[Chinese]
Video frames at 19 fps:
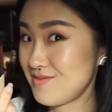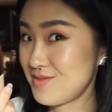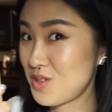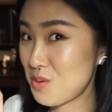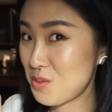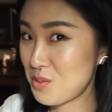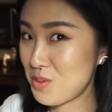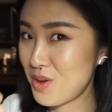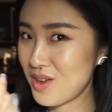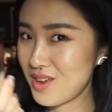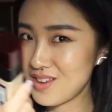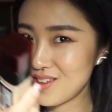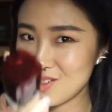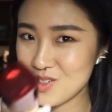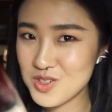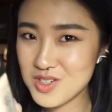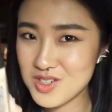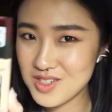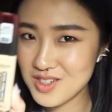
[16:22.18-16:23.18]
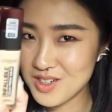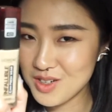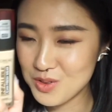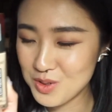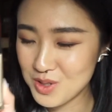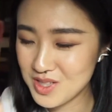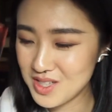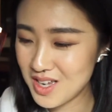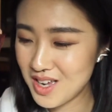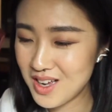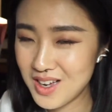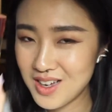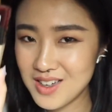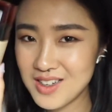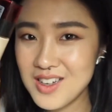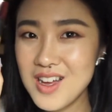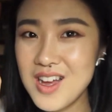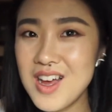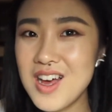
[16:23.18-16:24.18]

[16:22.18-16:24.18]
对不对？就是省很多钱啊。